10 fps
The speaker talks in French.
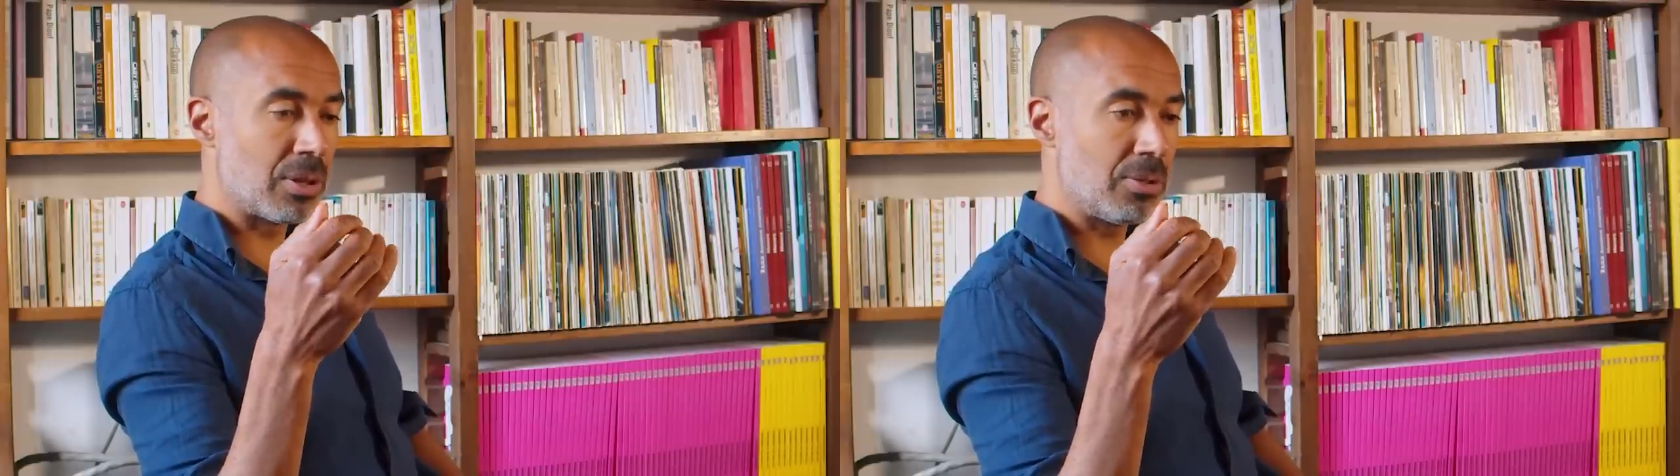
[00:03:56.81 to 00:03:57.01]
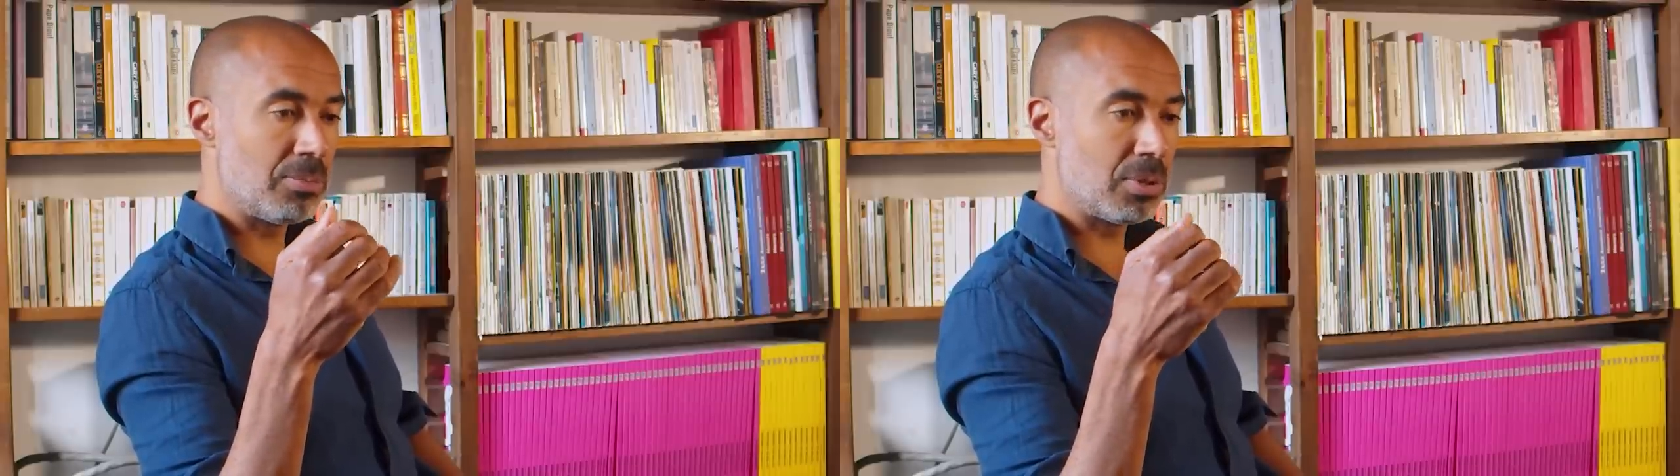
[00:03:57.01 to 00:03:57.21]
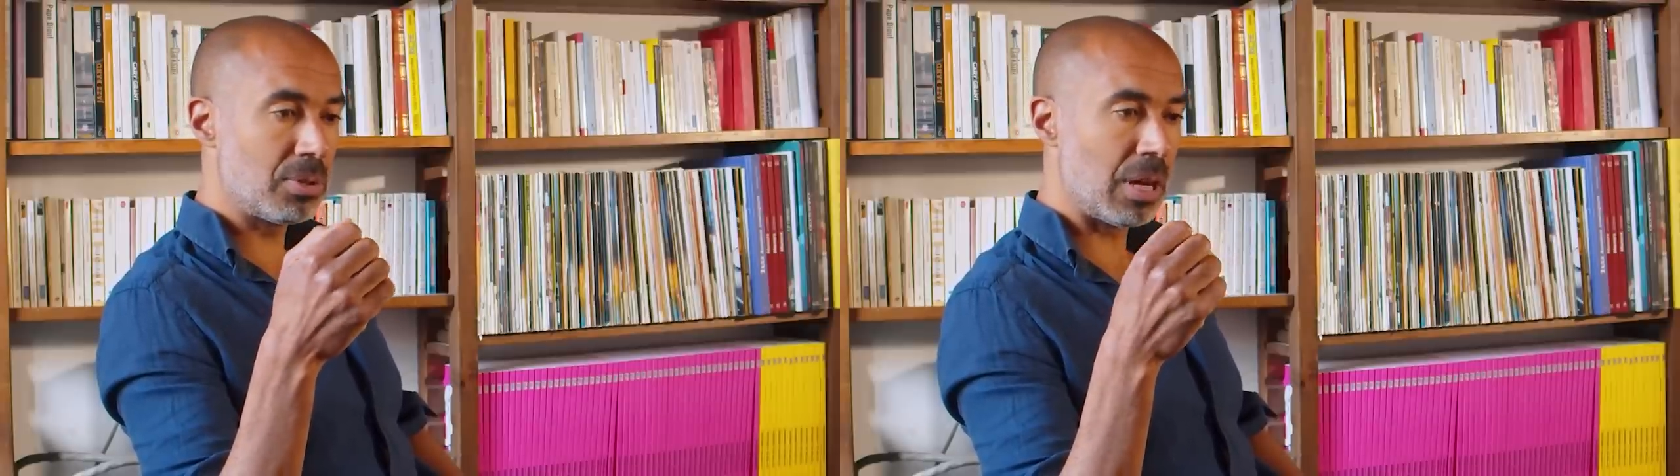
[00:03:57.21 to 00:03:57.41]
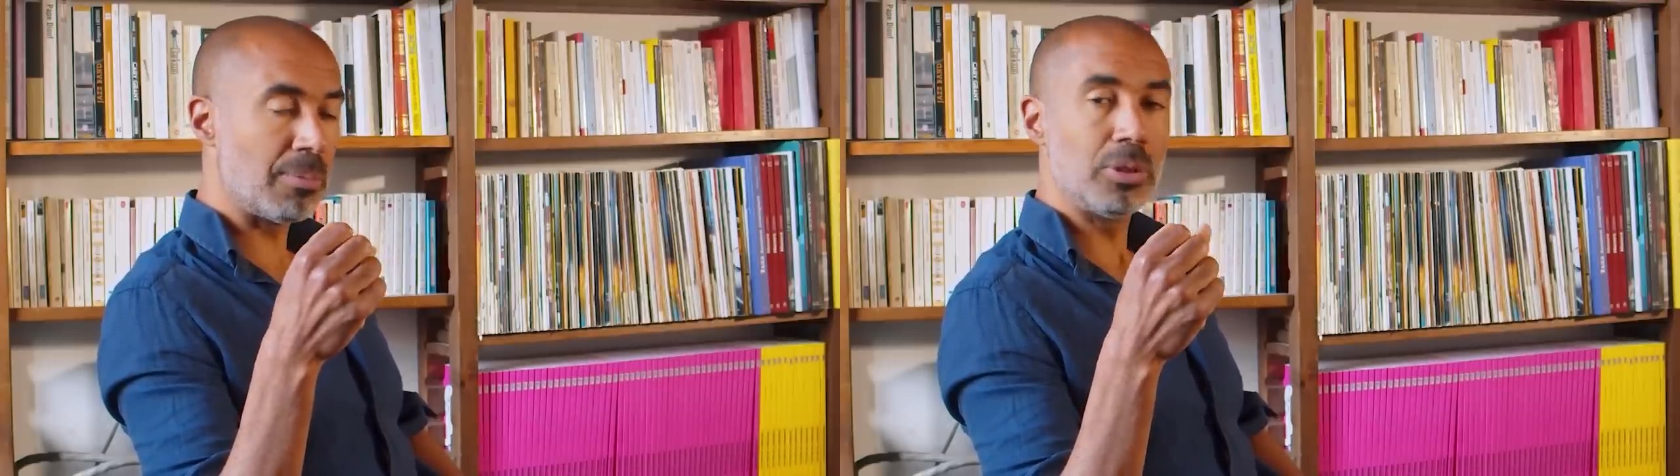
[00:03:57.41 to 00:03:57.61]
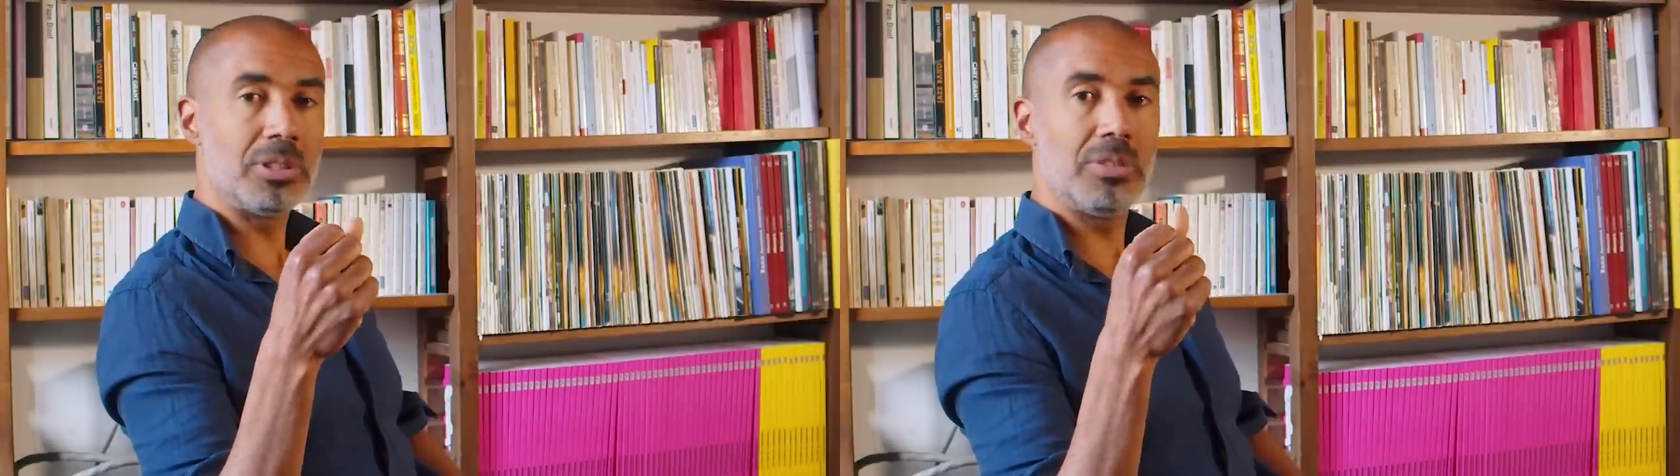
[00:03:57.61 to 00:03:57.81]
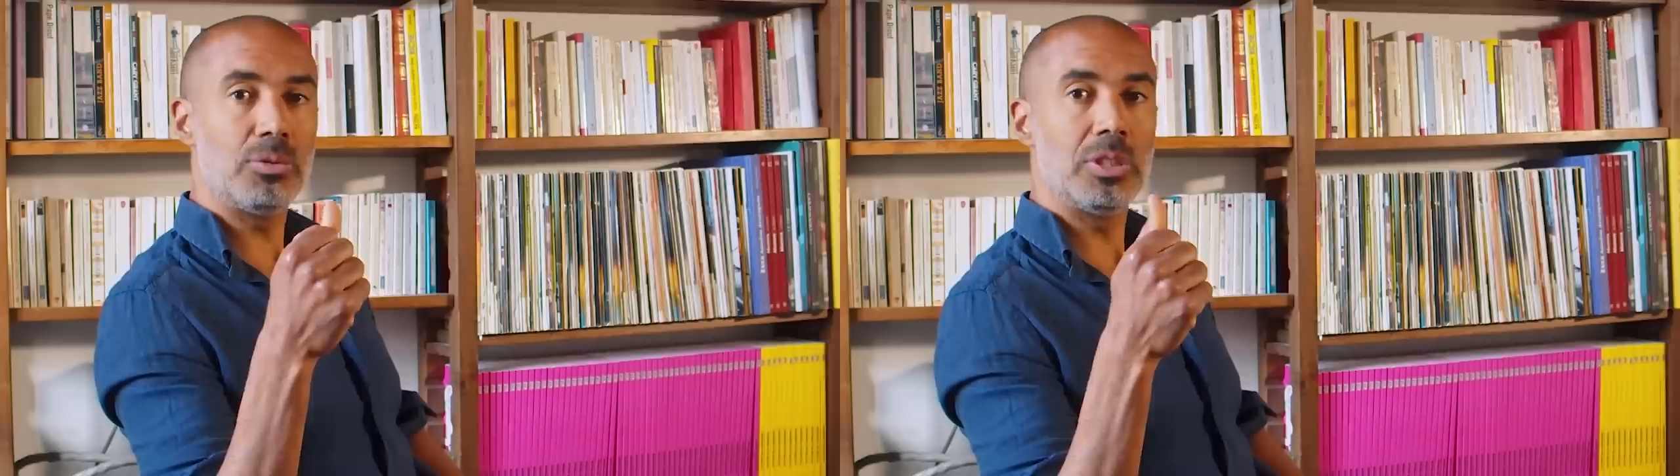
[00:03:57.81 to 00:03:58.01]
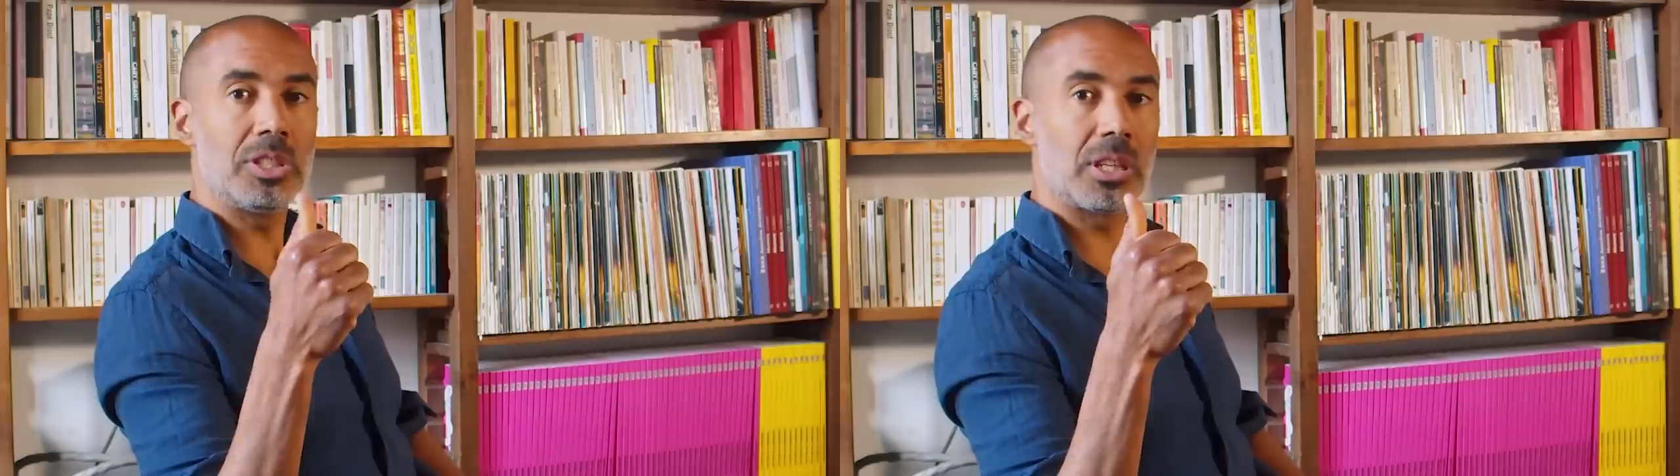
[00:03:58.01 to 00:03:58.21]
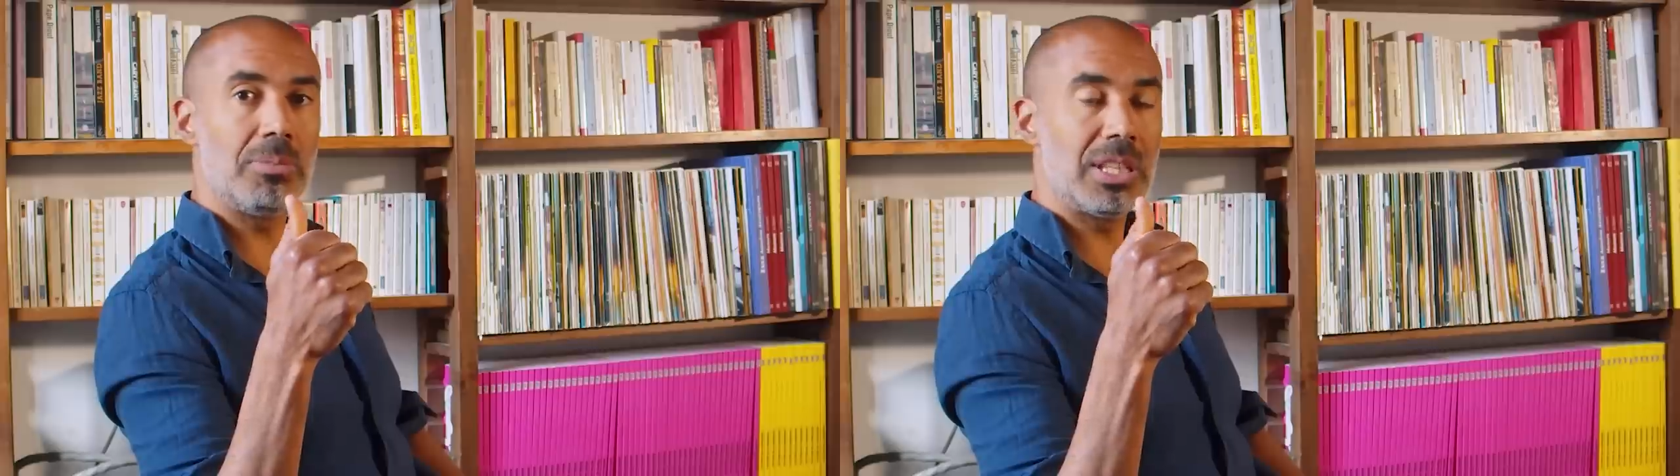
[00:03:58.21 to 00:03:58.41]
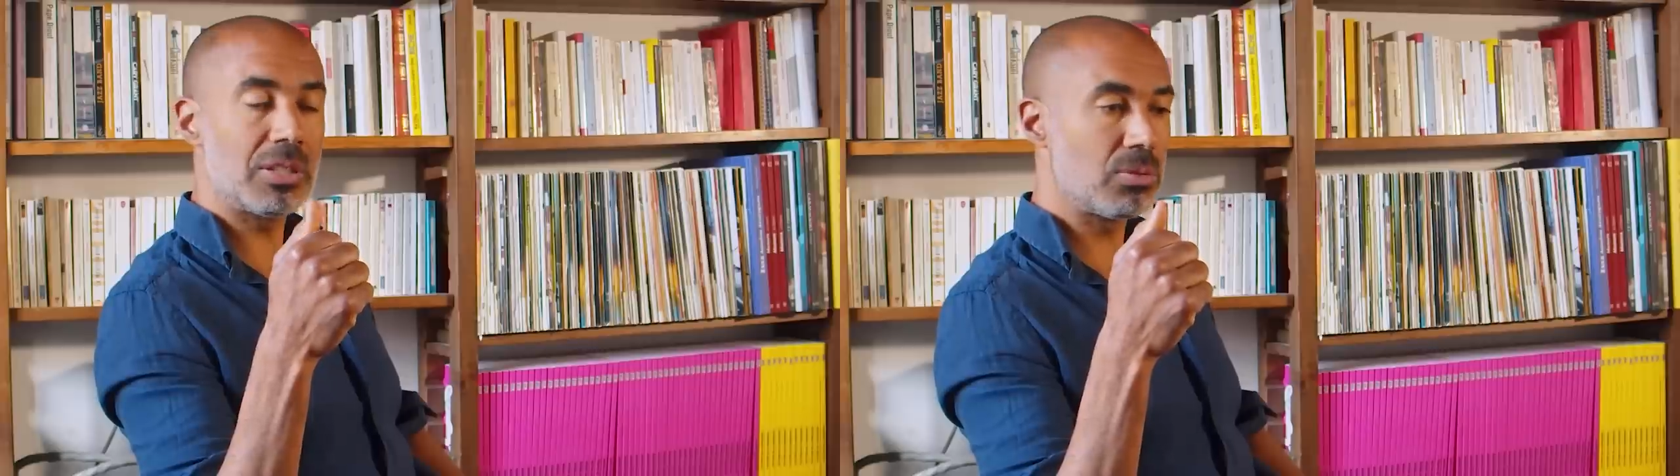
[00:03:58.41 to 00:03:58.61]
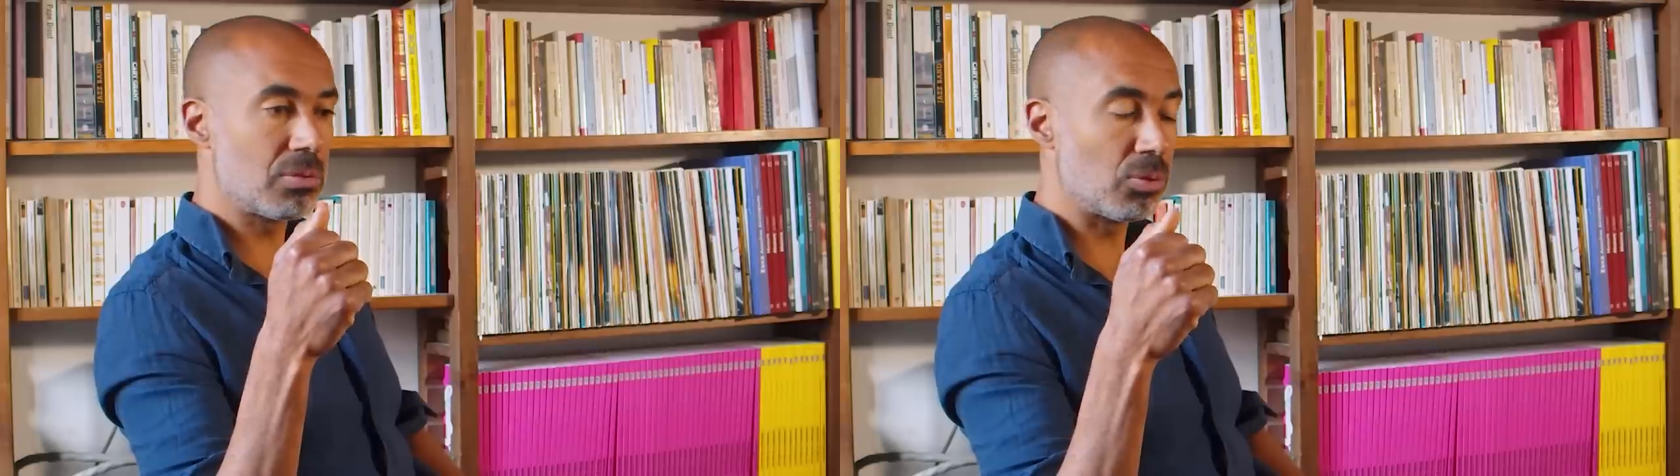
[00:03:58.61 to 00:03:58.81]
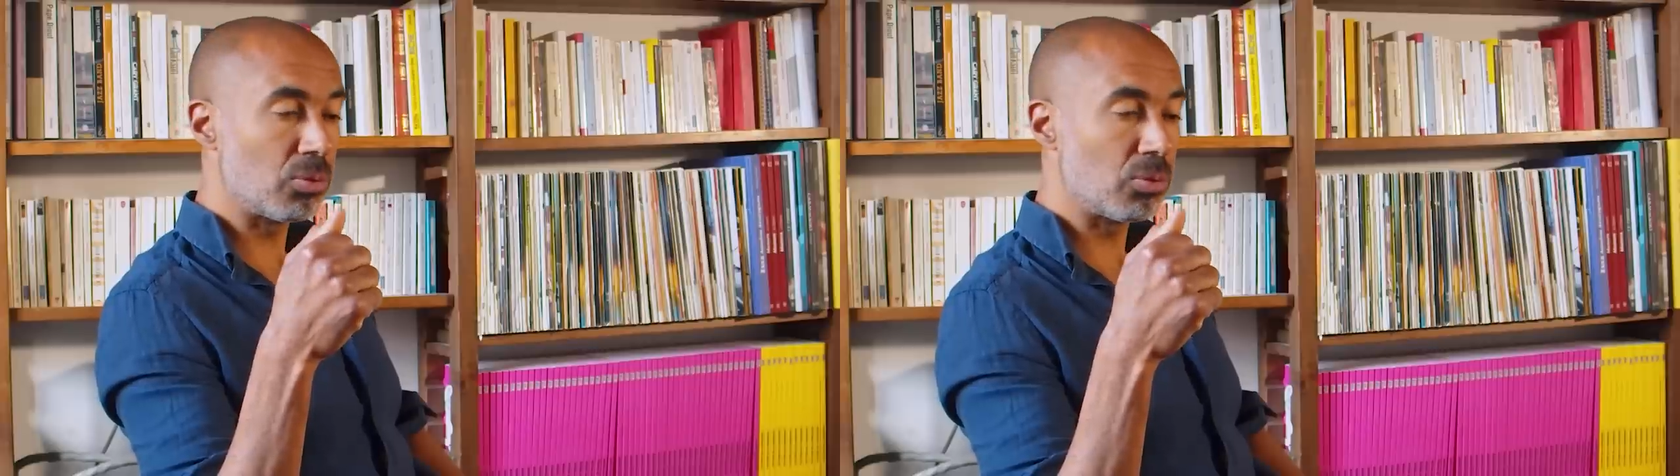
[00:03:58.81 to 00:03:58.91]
comme un motif de discrimination,